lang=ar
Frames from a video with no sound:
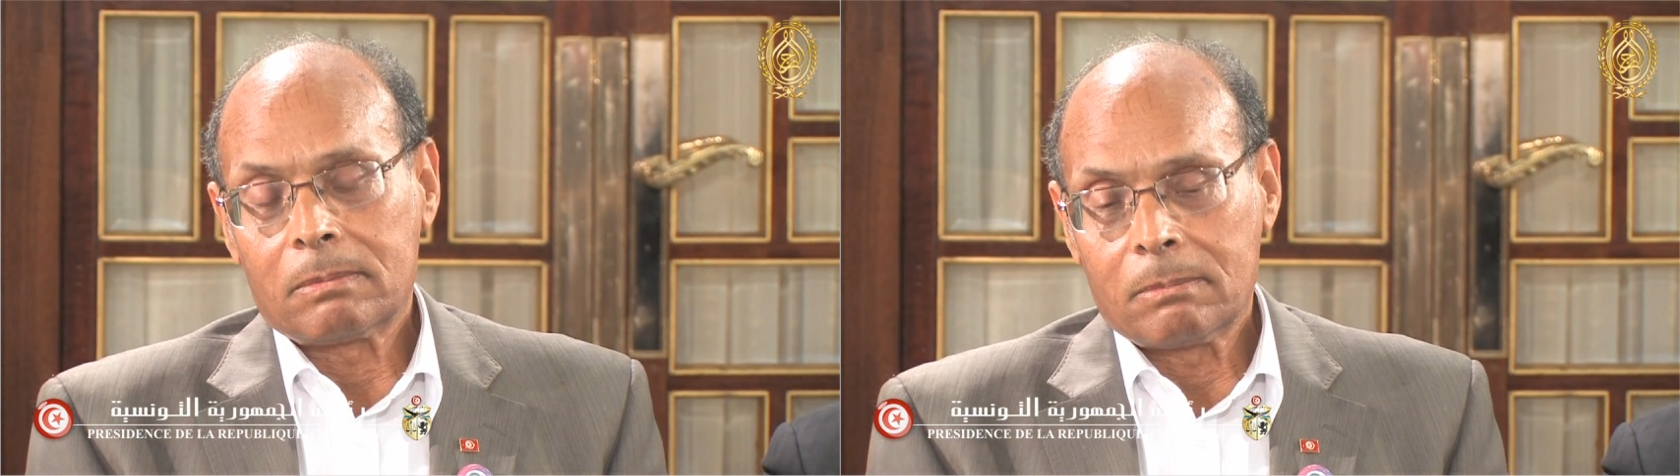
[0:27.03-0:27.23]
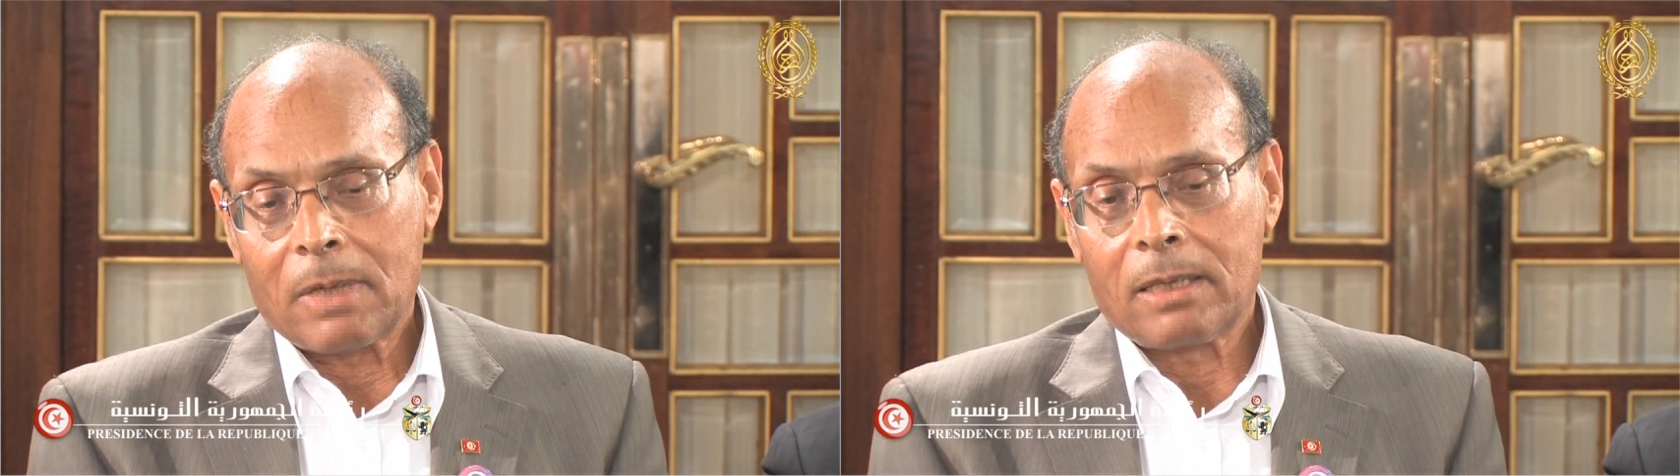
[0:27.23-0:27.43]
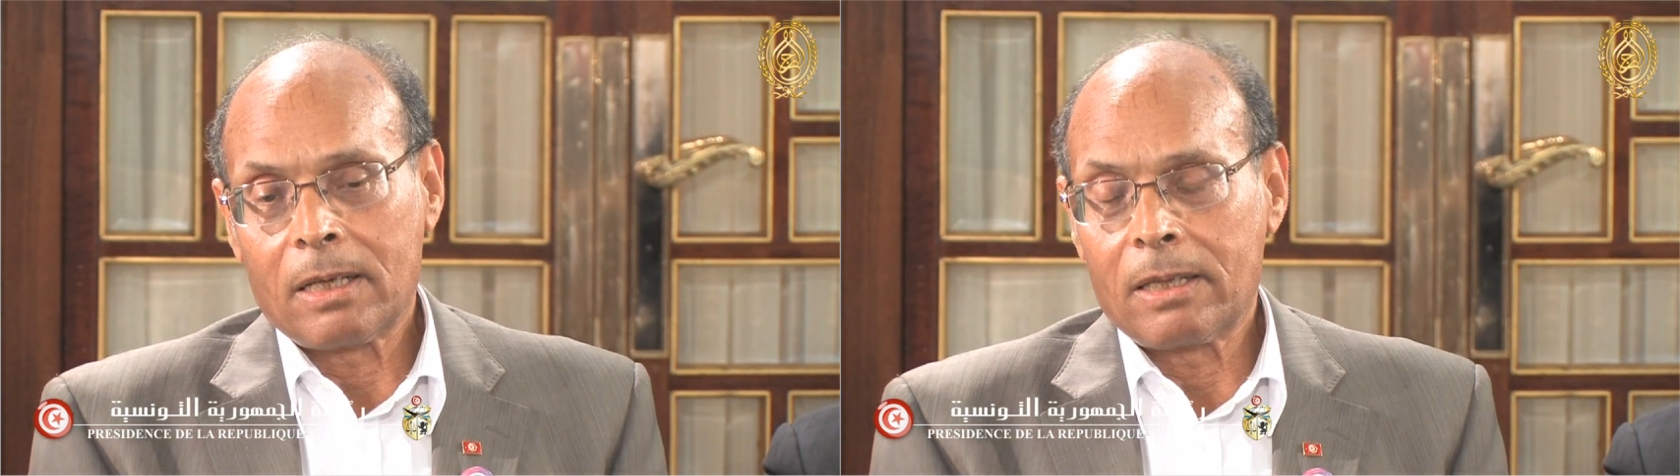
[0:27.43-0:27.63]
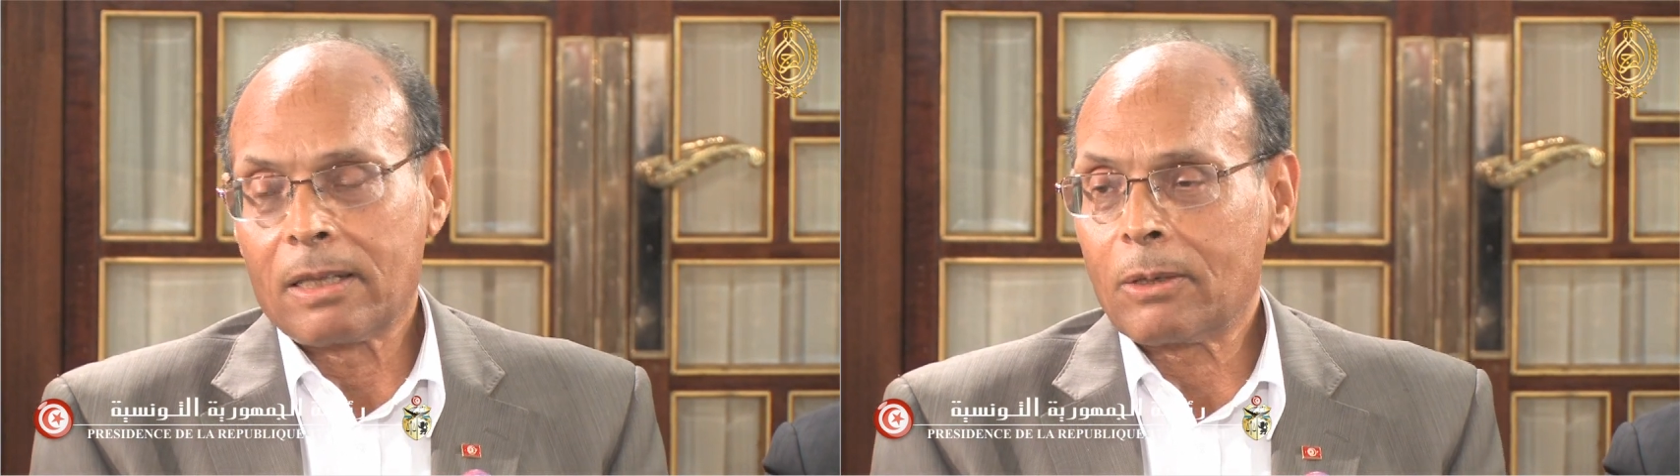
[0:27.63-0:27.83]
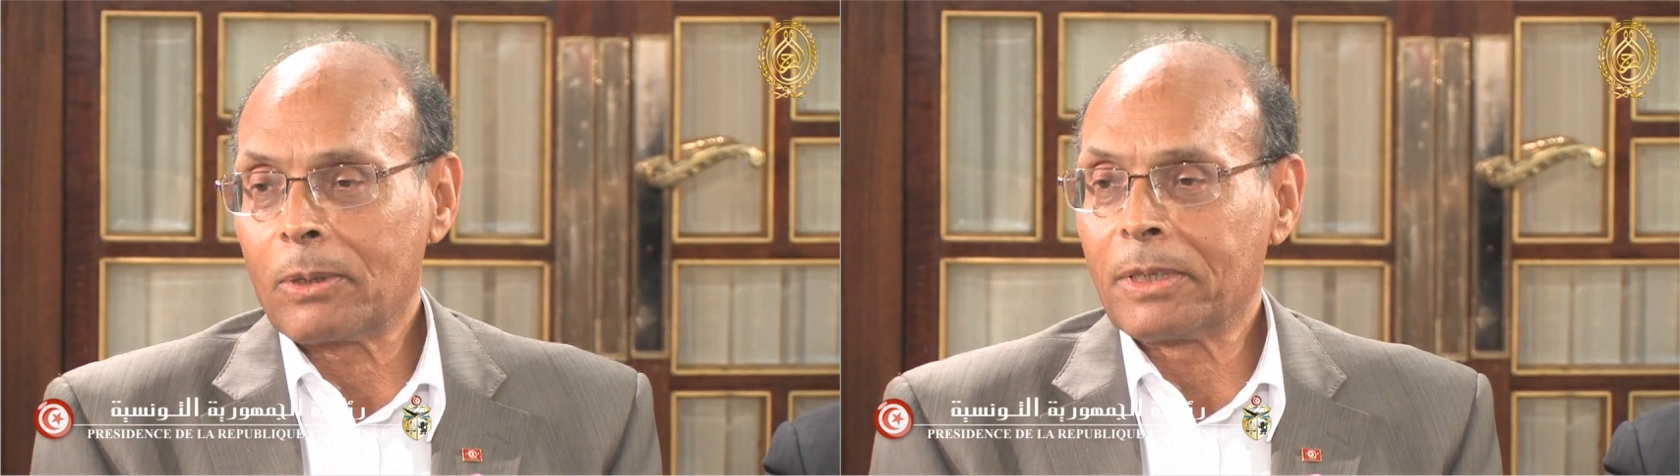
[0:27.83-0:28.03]
بعد هذه
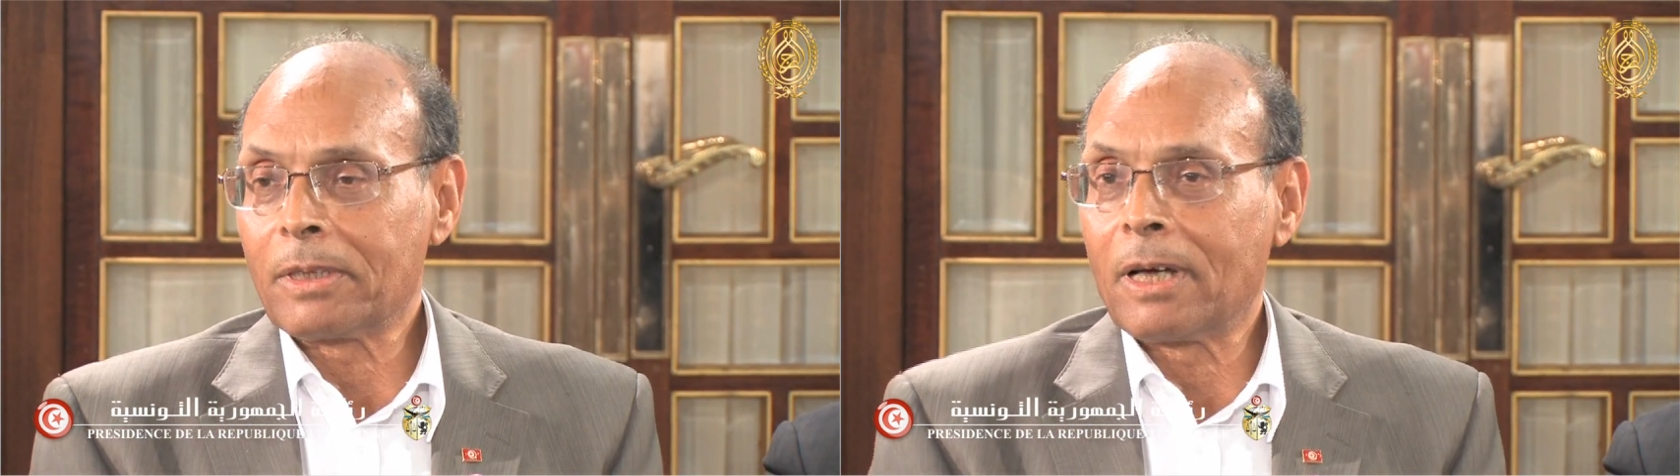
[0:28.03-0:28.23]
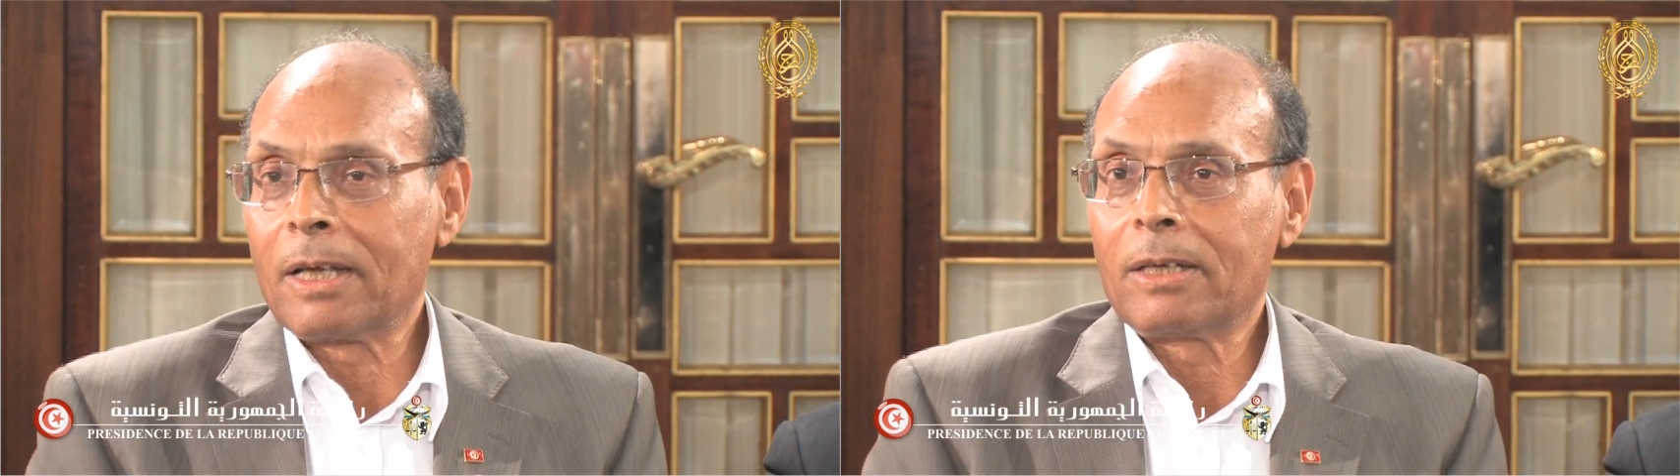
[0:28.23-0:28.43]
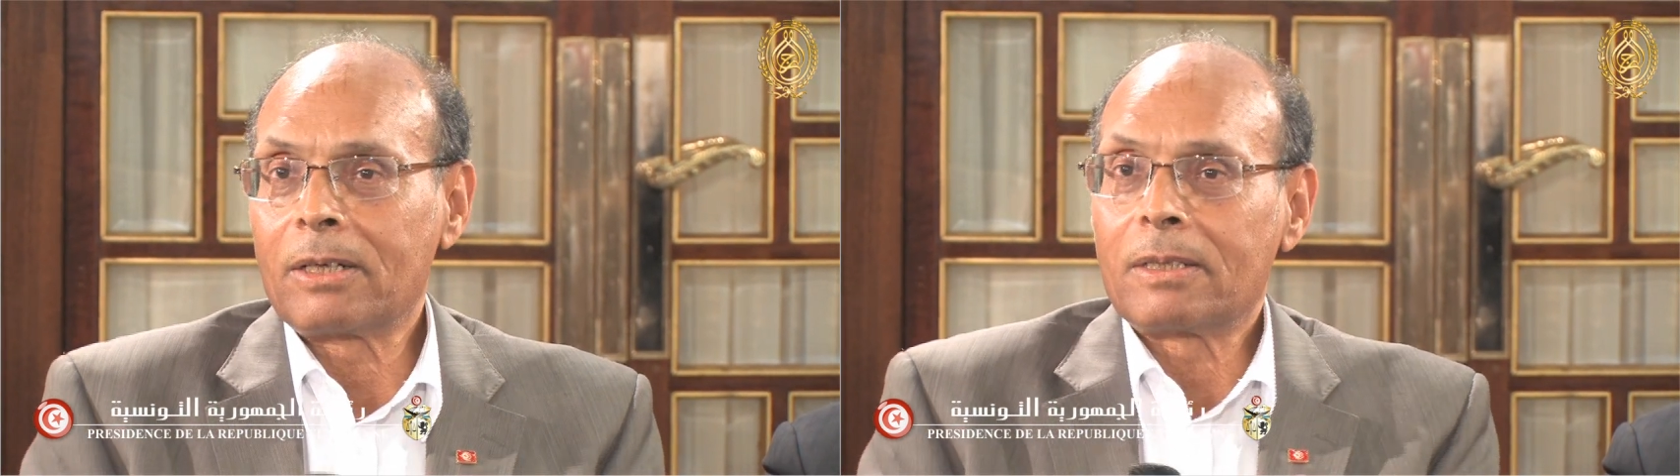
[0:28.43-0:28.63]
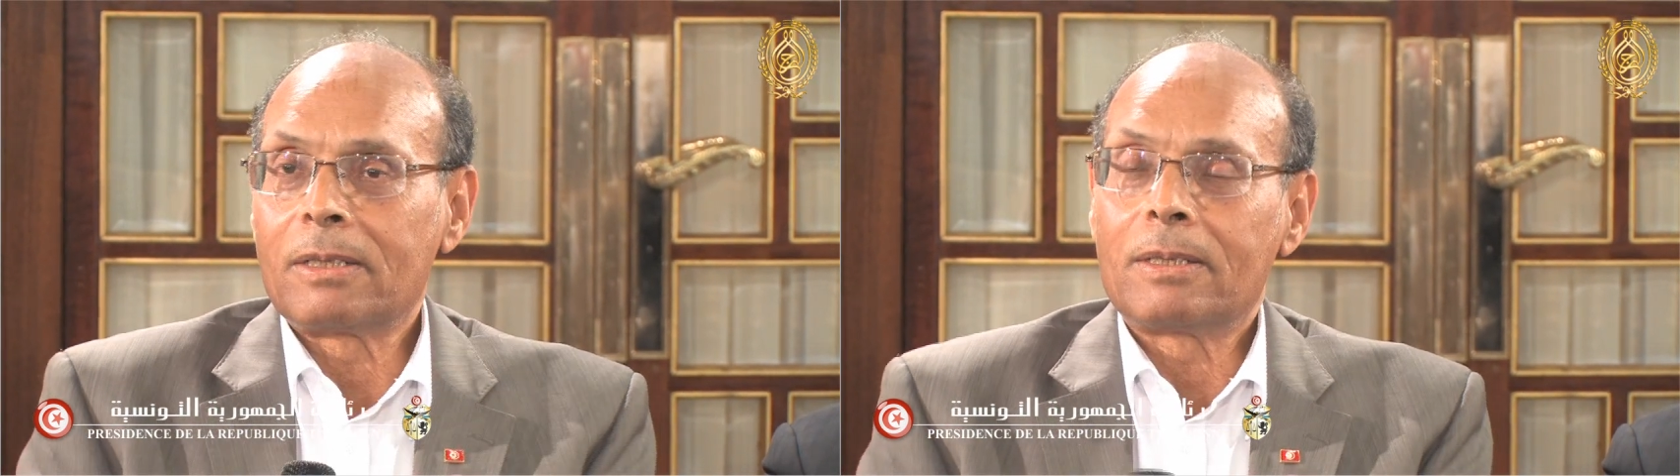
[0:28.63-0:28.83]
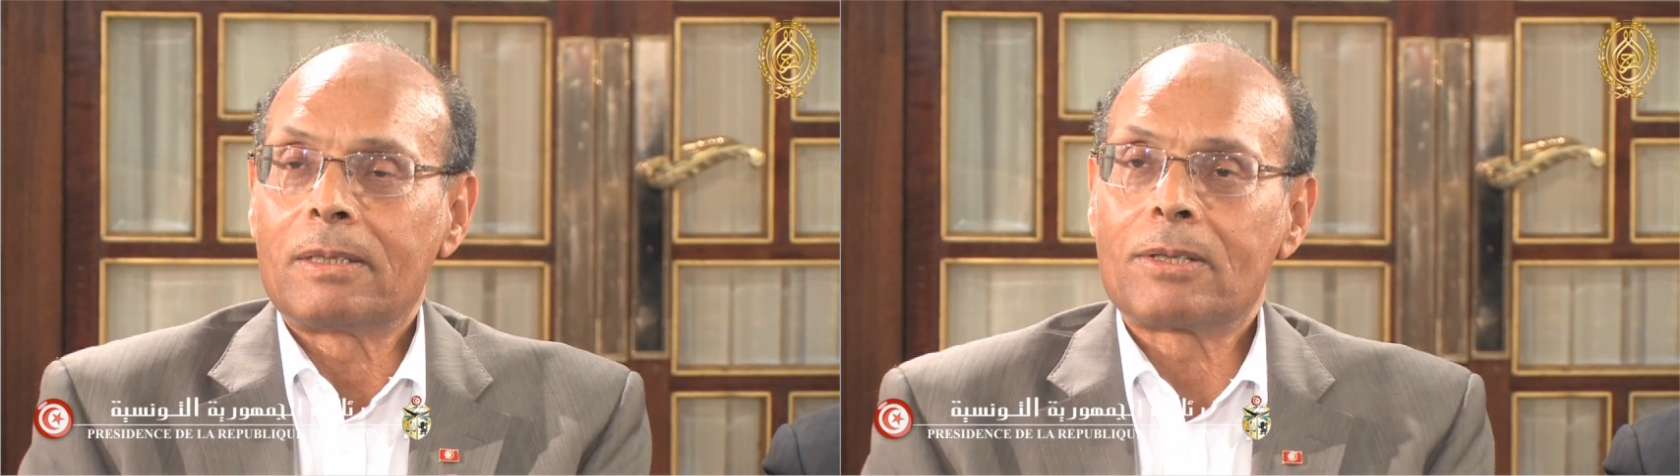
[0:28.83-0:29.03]
الثورة تتغير
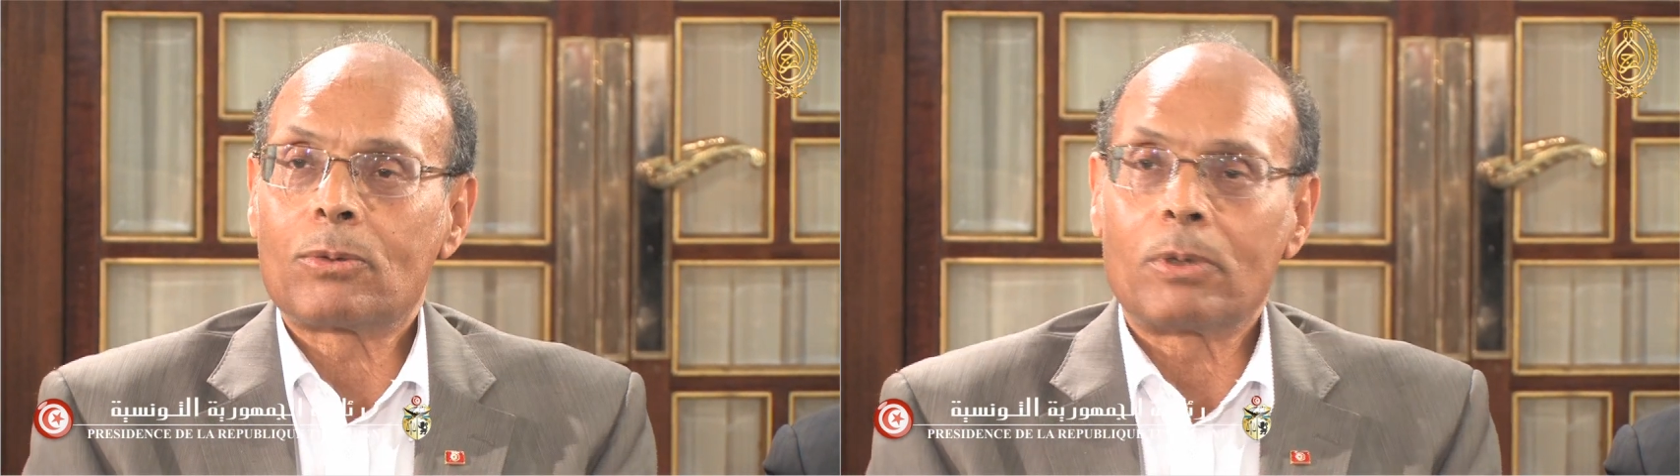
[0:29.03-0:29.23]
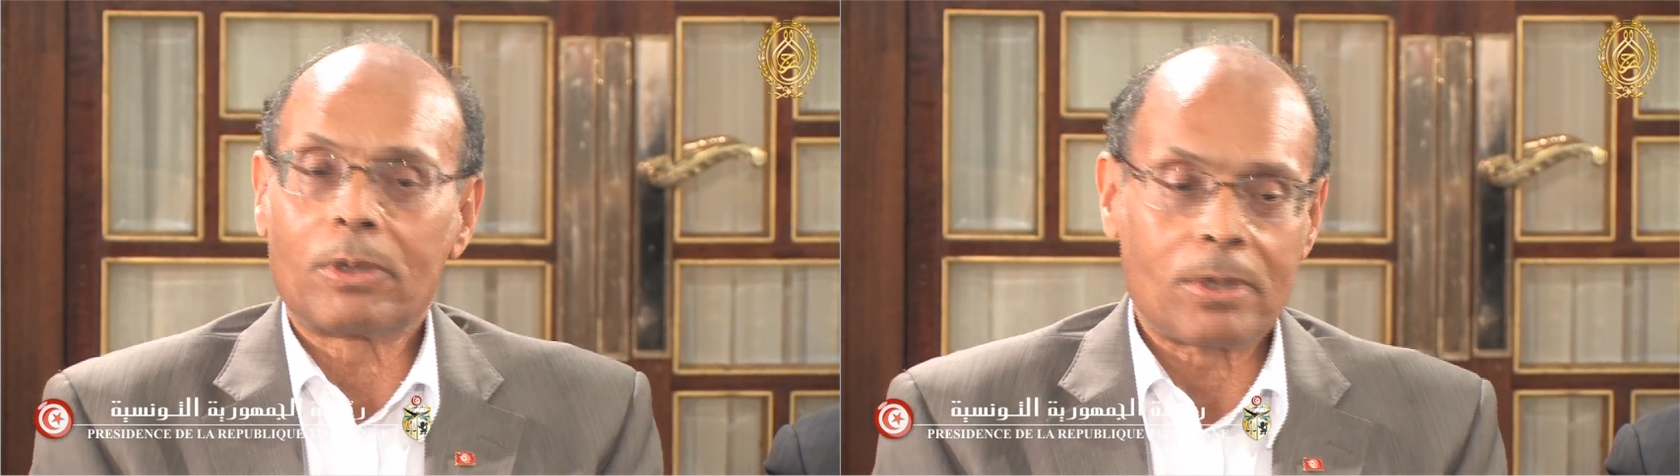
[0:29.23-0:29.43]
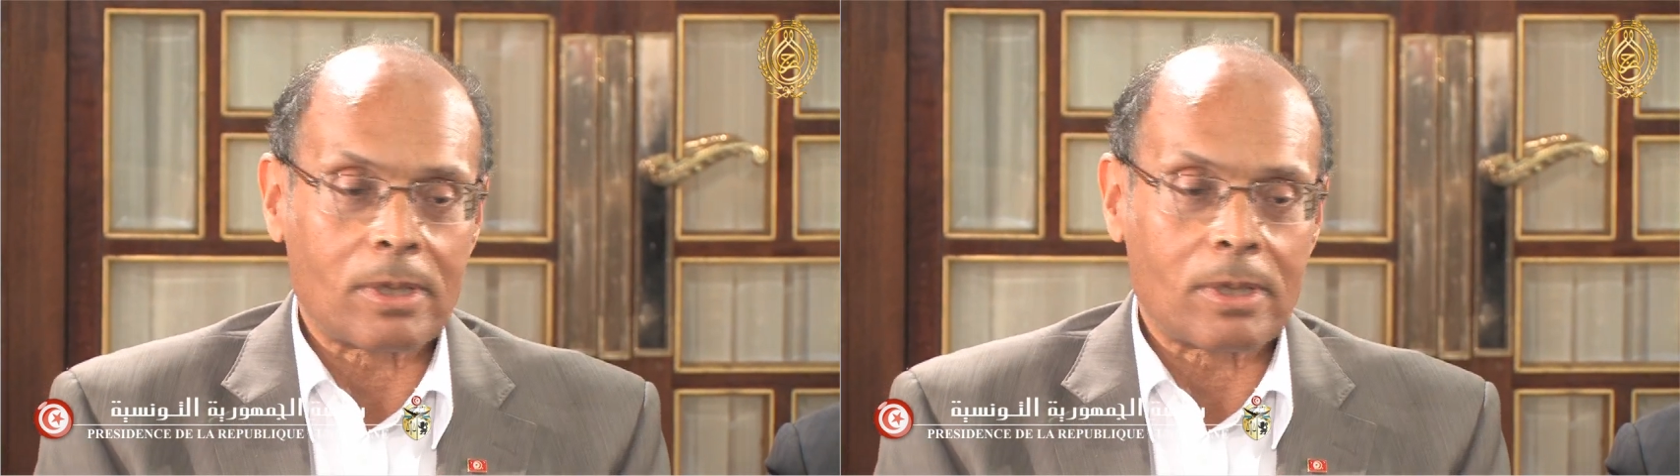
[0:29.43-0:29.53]
آه، صورة